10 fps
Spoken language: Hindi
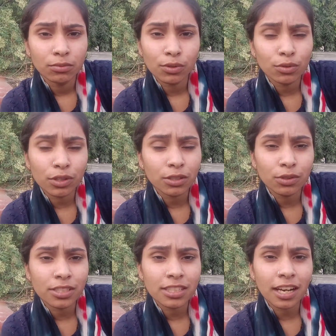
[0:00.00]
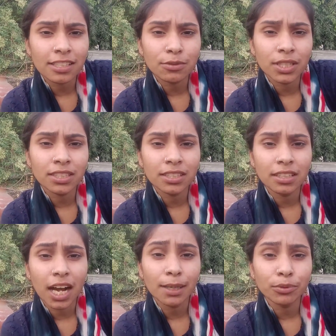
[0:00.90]
वो खुई खुशी के आंसू नहीं थी
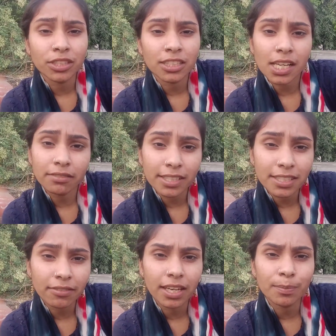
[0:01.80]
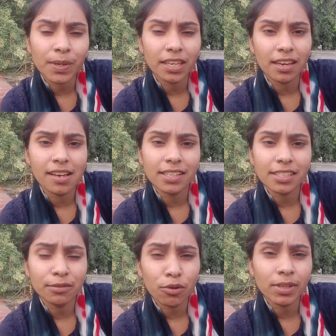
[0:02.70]
आप उसके साथ वैसा वहब किए हैं
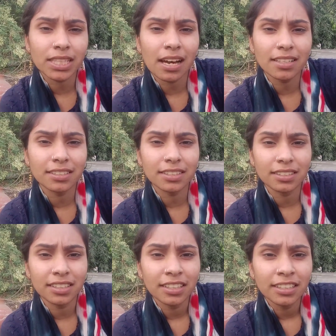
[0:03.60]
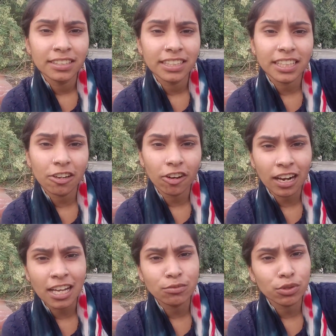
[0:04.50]
इसलिए वो बता रही थी ठीक है और
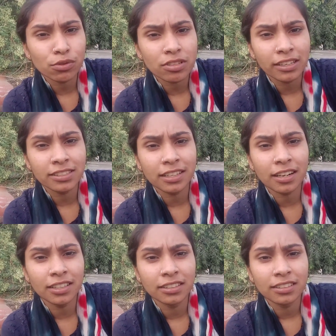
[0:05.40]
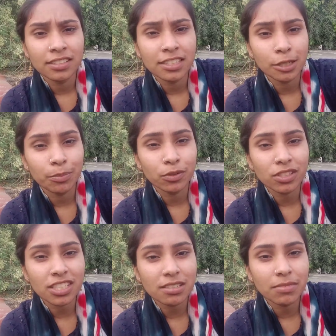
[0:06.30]
आज वो सुसाइड कर ली सिर्फ
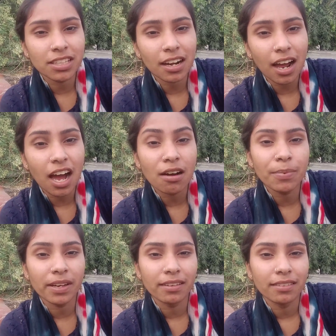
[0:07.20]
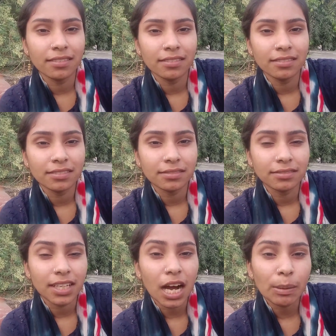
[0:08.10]
उसके ज़िम्मेदार आप हैं
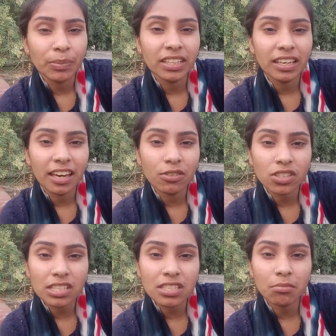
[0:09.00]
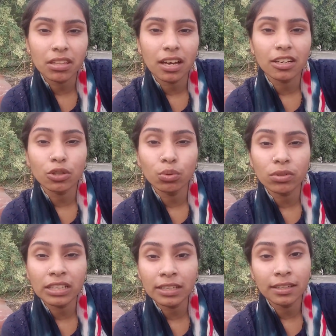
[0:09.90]
आप ही हैं उसके ज़िम्मेदार
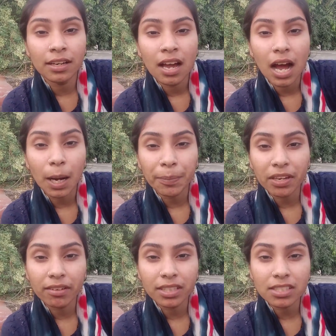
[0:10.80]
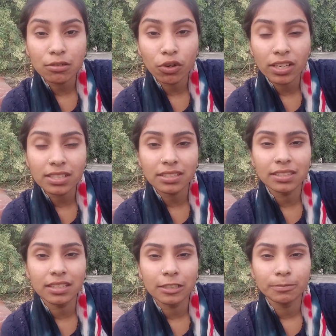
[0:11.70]
क्योंकि आपकी वजह से वो ऐसा
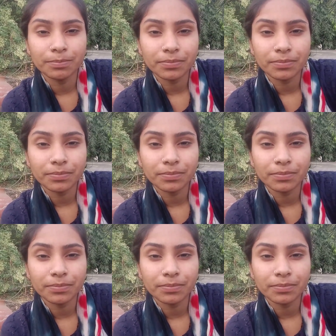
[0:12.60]
किए